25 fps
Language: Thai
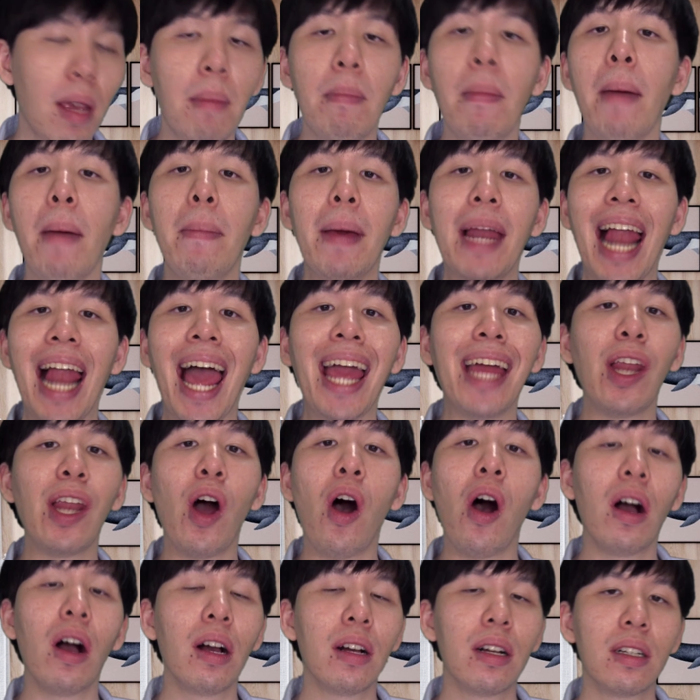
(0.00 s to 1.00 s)
ไม่เป็นไร
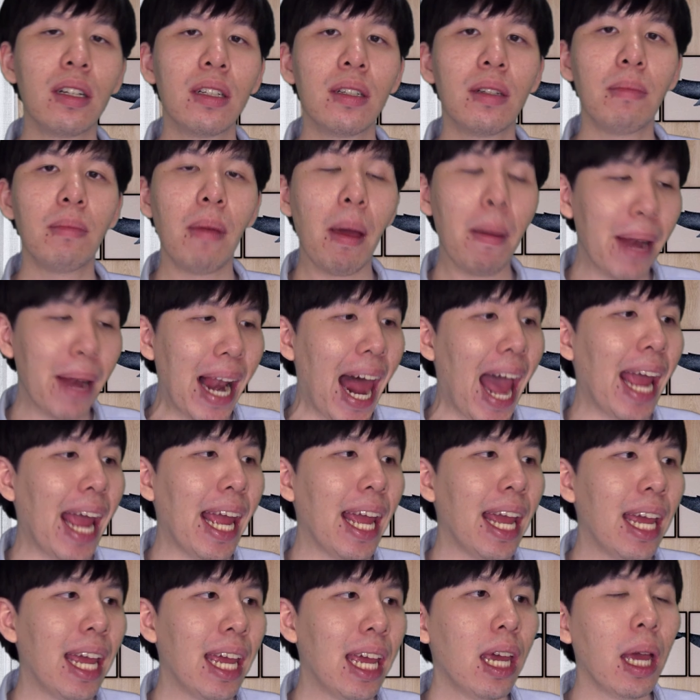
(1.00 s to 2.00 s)
น้อง ไม่เป็นไร
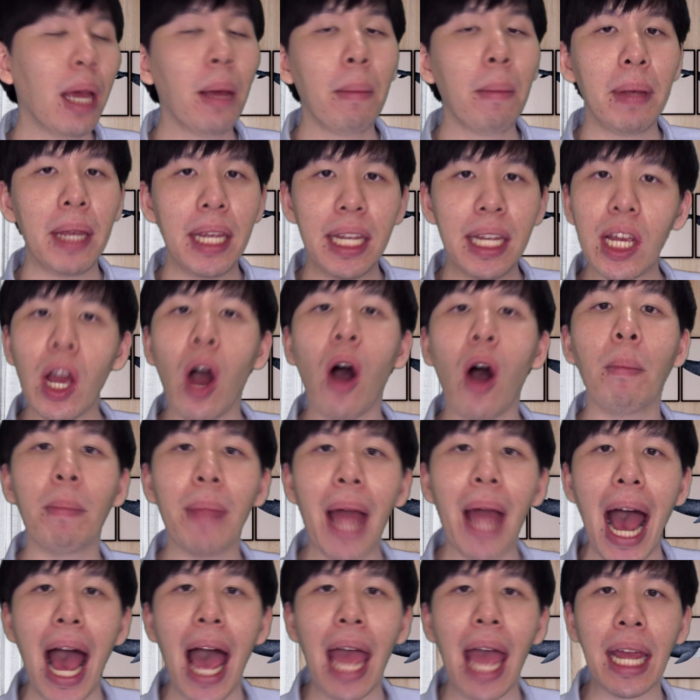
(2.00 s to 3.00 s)
พี่ยอม
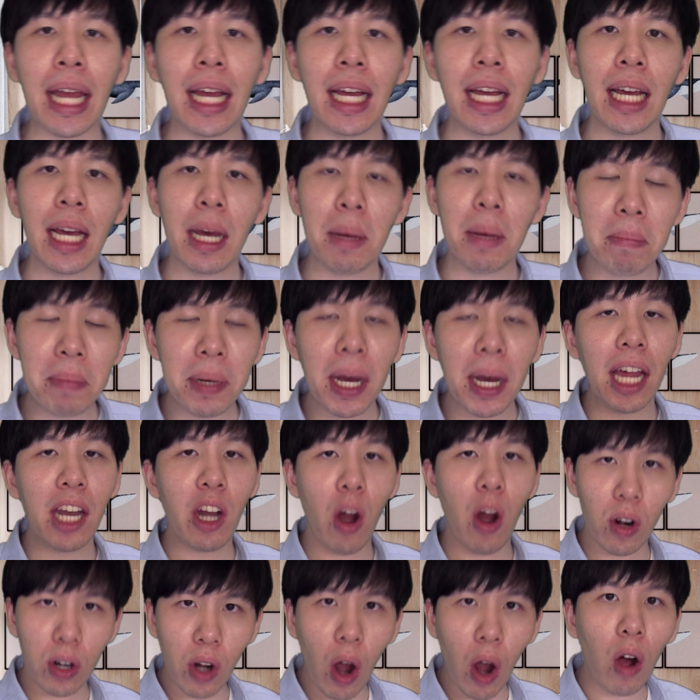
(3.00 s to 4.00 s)
ได้เพื่อ
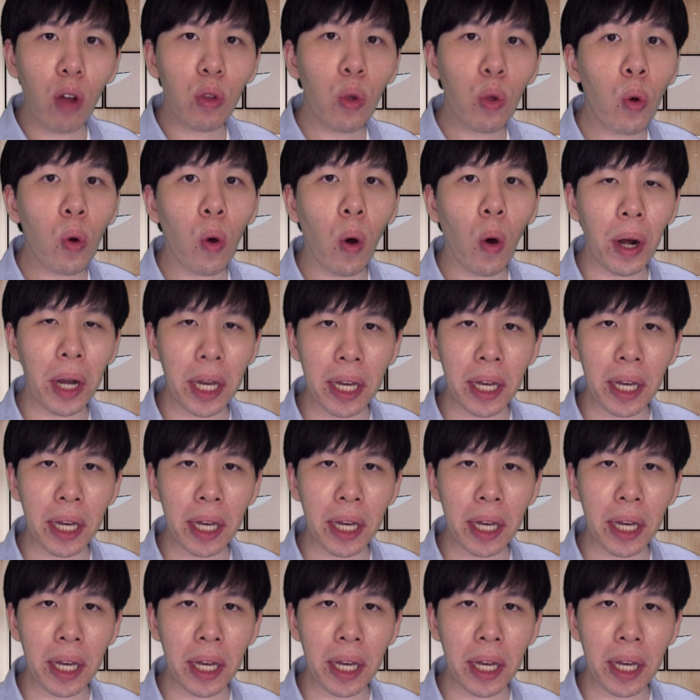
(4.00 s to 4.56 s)
นน้องๆทุกคน